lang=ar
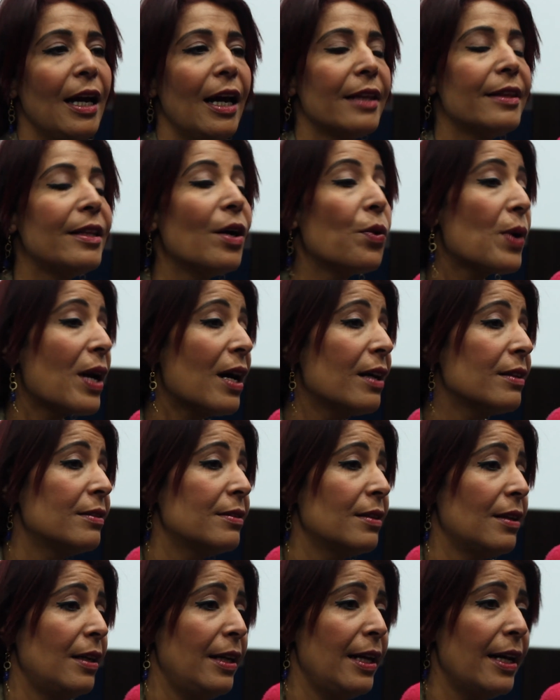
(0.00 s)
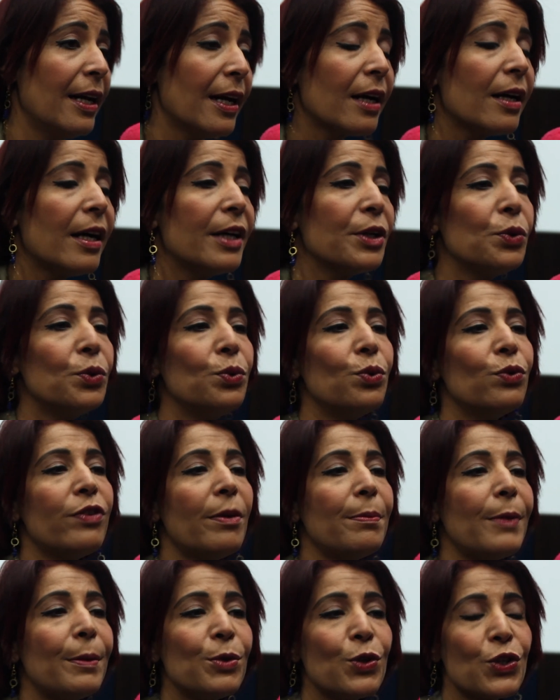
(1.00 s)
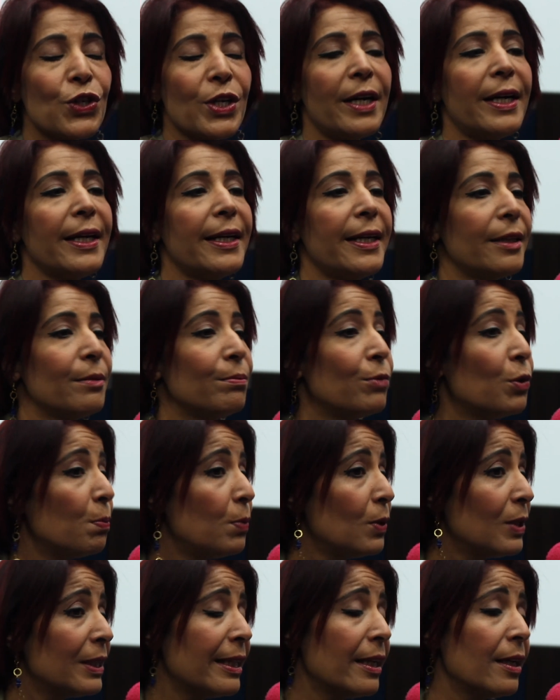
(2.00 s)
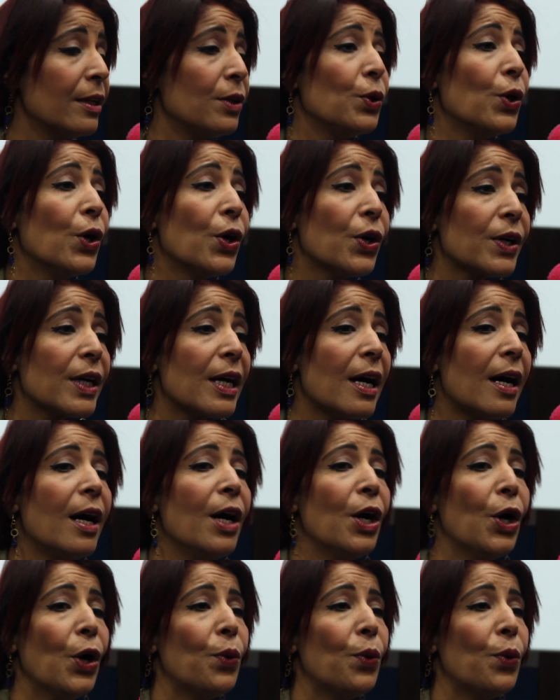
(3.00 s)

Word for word: الدورات اللاحقة يكونوا فما مشاركات من بلدان أخرى